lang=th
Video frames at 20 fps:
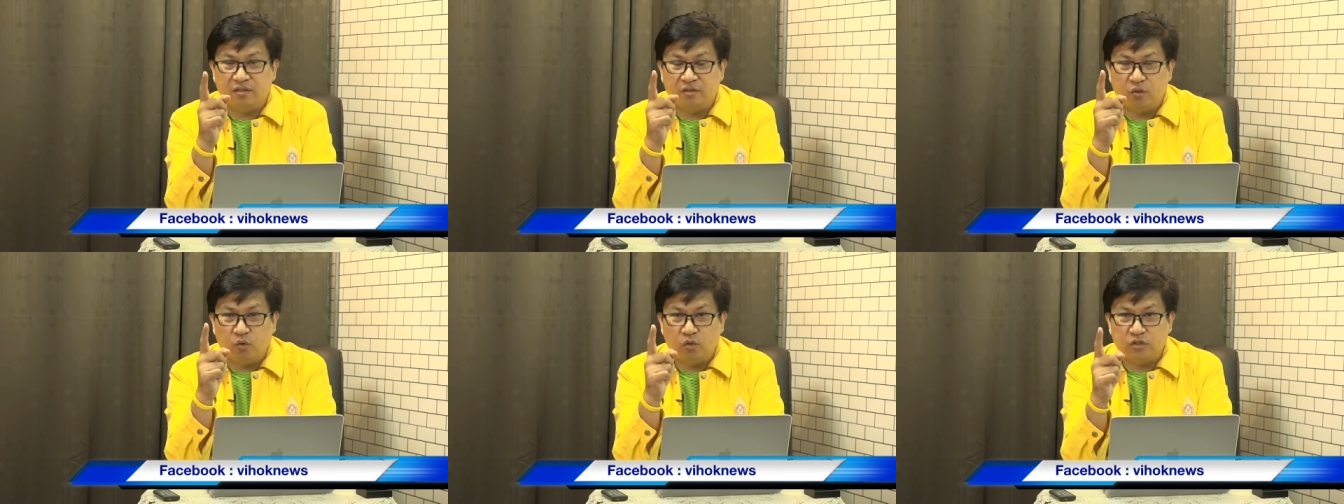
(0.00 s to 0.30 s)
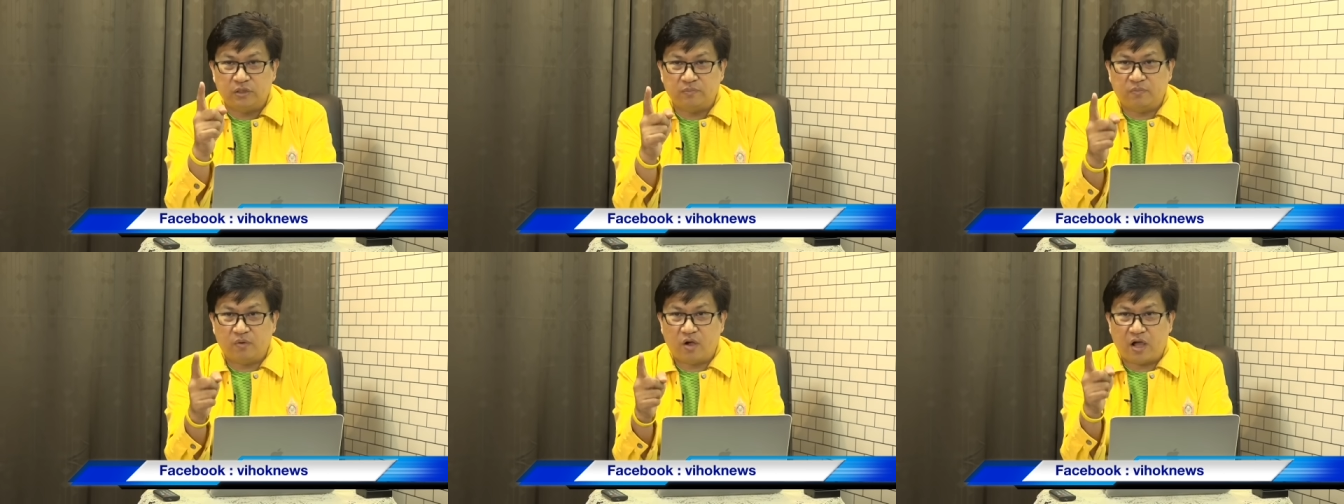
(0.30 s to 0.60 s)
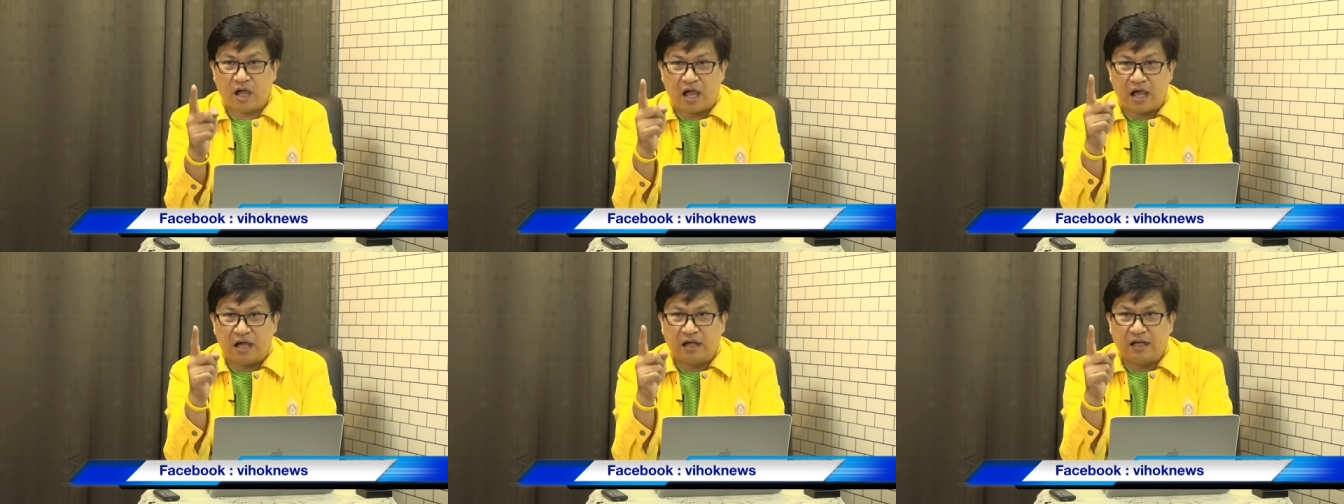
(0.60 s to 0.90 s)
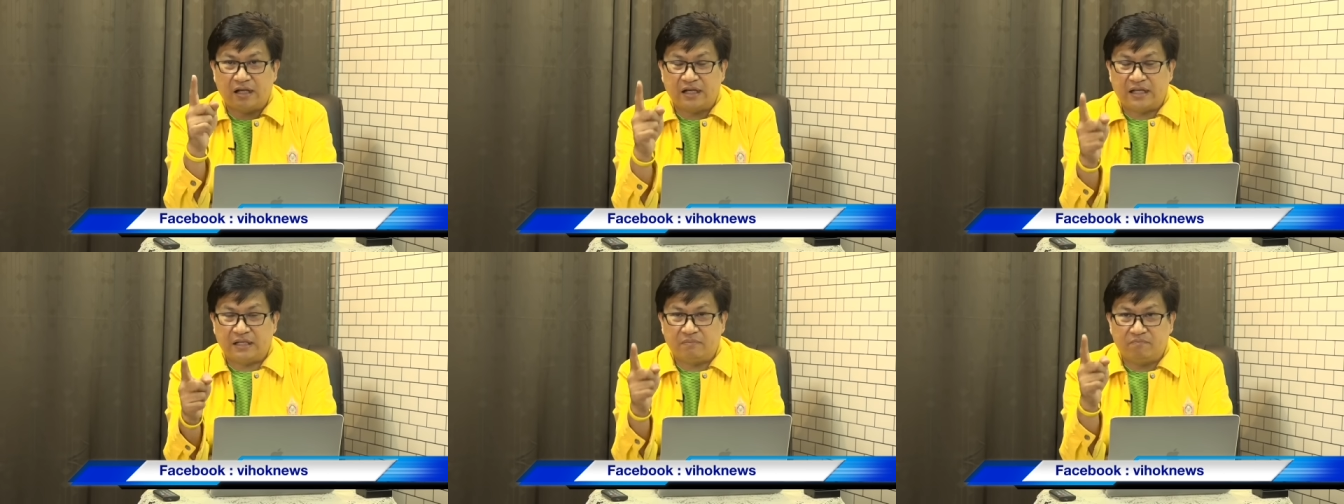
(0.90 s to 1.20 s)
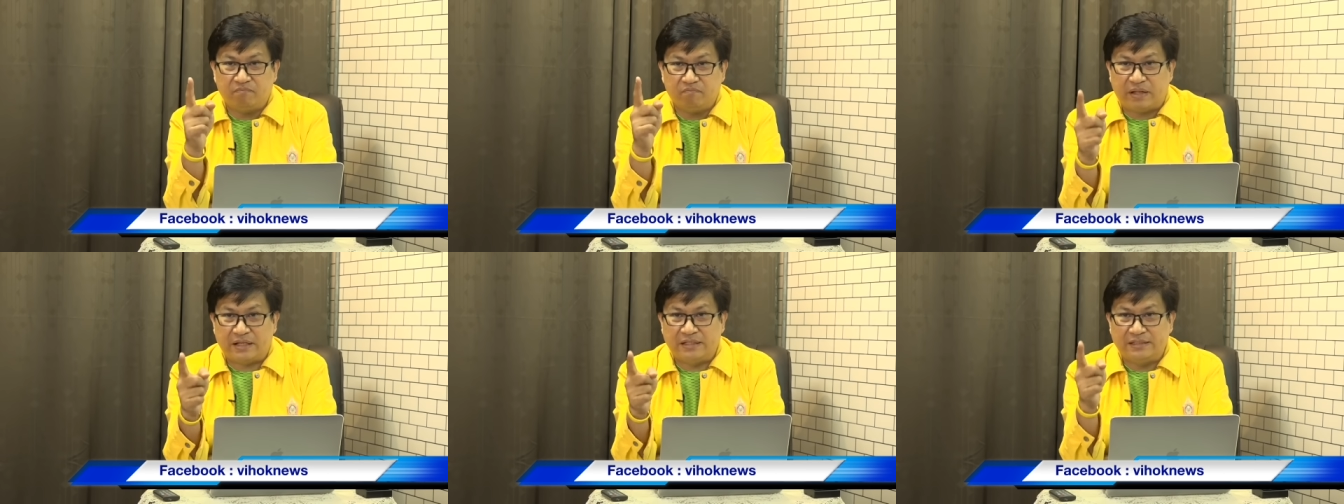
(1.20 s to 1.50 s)
โดยเฉพาะอังกฤษ
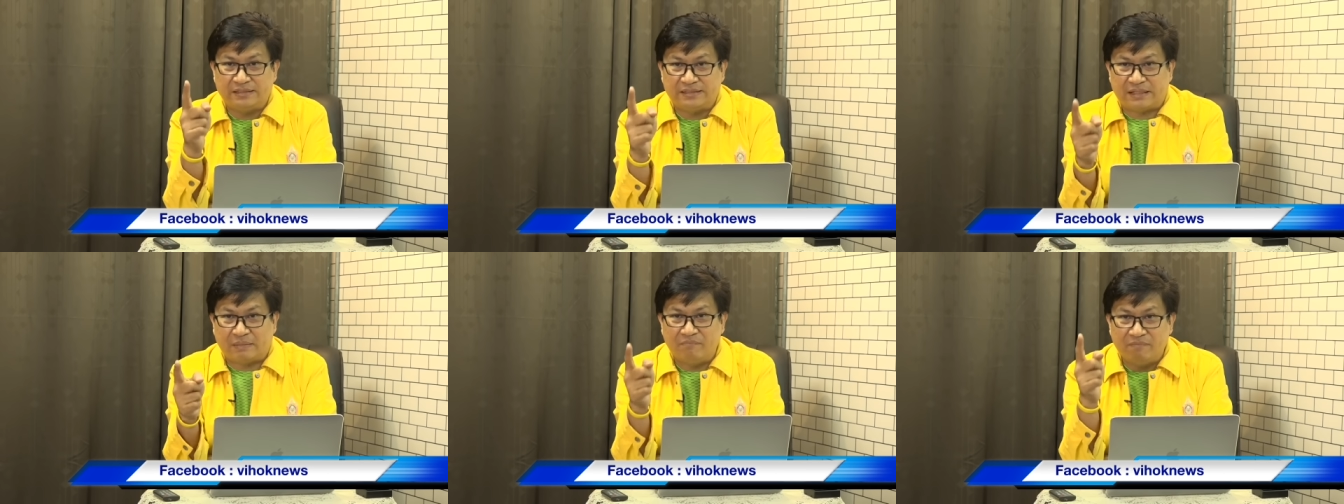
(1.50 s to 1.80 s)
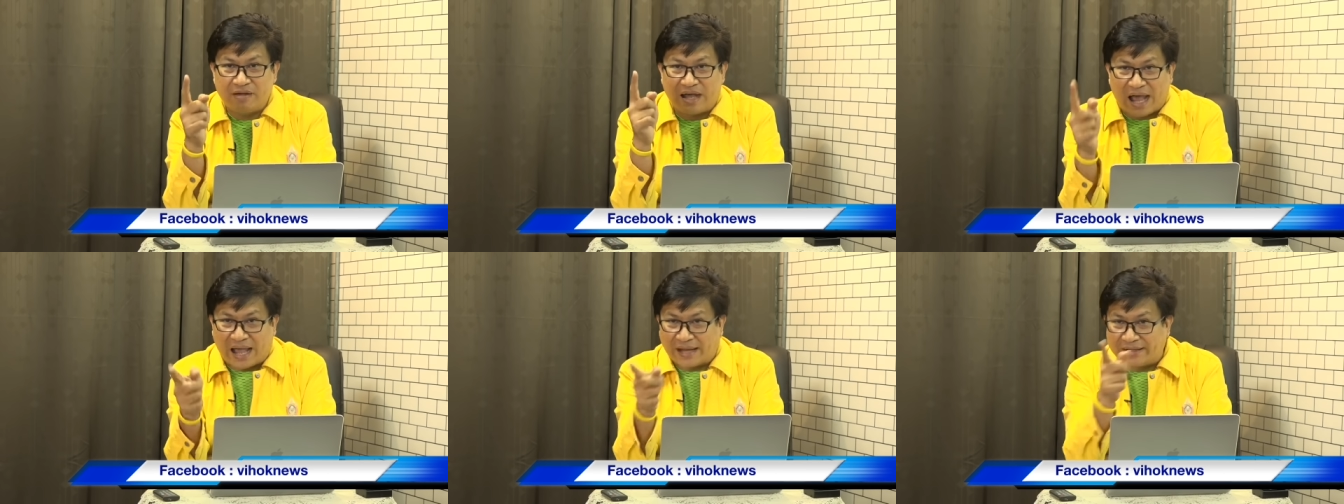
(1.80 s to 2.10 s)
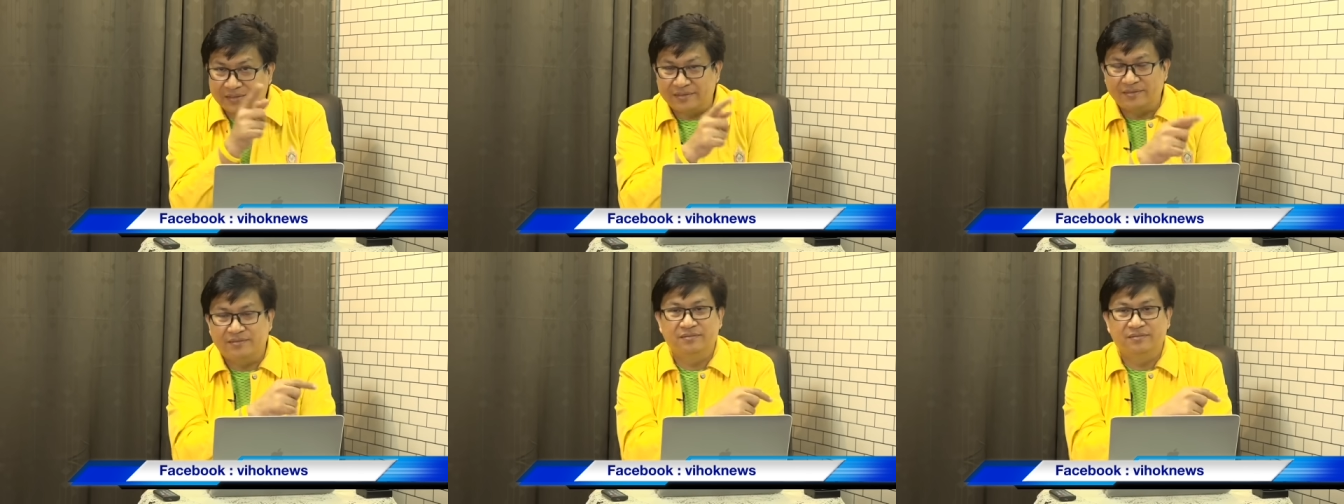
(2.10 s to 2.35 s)
เป็นสำคัญ